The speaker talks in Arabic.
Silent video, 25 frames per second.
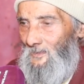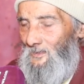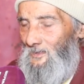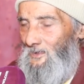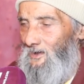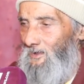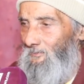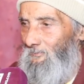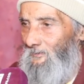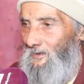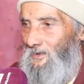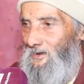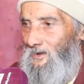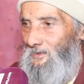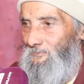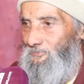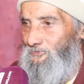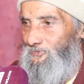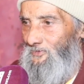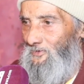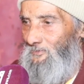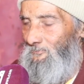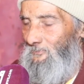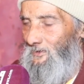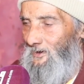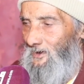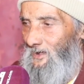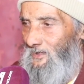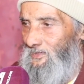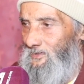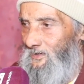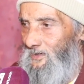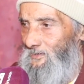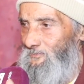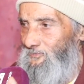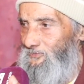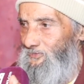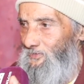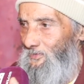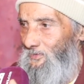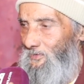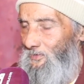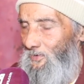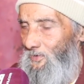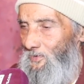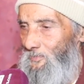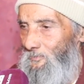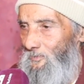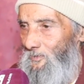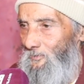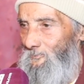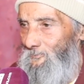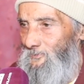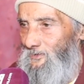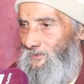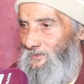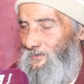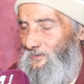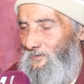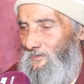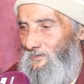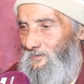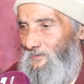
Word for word: الا بغينا نمشيو للمرحاض كنمشيو للعمومي